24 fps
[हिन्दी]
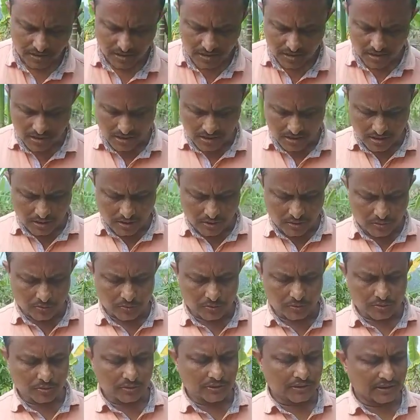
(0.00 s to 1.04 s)
शुरू करते
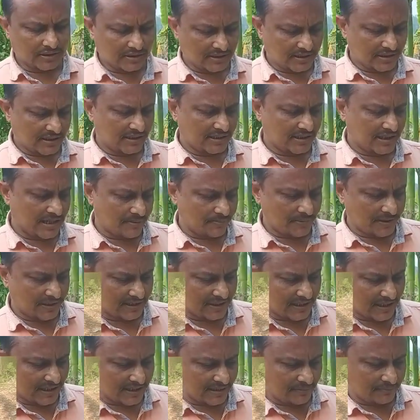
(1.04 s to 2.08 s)
हैं दोस्तों देखिए ये
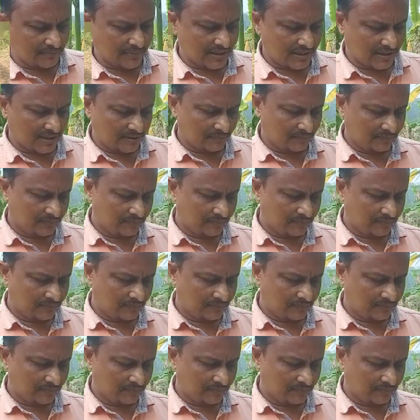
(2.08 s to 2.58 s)
मैं डायरी में